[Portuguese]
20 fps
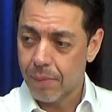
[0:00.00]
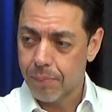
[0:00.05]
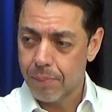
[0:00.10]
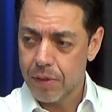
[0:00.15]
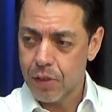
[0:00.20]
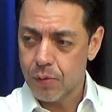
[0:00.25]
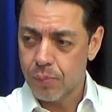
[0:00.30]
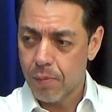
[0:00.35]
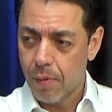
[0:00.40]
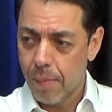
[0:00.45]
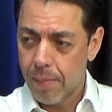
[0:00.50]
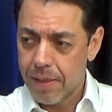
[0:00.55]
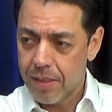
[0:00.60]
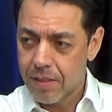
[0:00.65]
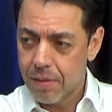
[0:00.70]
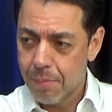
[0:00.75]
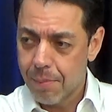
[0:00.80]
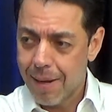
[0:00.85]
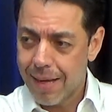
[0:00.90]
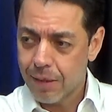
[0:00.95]

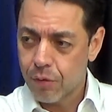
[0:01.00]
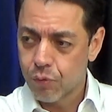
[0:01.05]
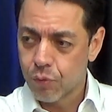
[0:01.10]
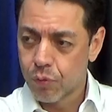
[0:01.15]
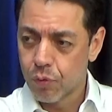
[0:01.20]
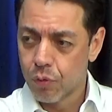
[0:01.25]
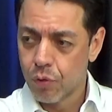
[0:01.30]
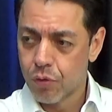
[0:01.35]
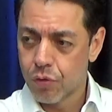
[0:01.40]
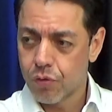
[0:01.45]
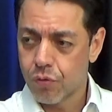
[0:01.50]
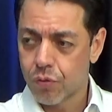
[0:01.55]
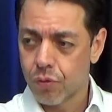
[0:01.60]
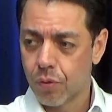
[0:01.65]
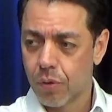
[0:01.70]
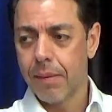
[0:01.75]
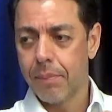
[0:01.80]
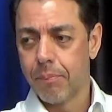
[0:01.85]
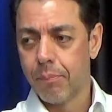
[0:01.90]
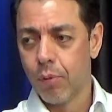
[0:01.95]
principalmente Mato Grosso,